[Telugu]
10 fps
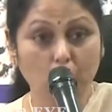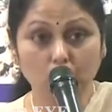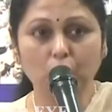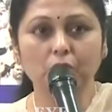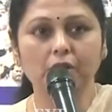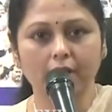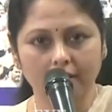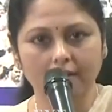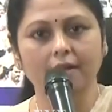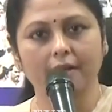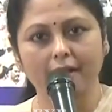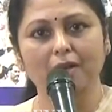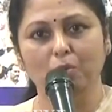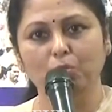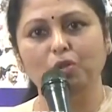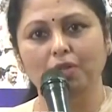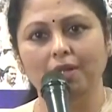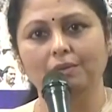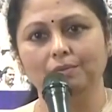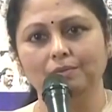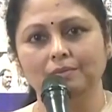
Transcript: కోరుకుంటున్నారని నేను నమ్ముతున్నాను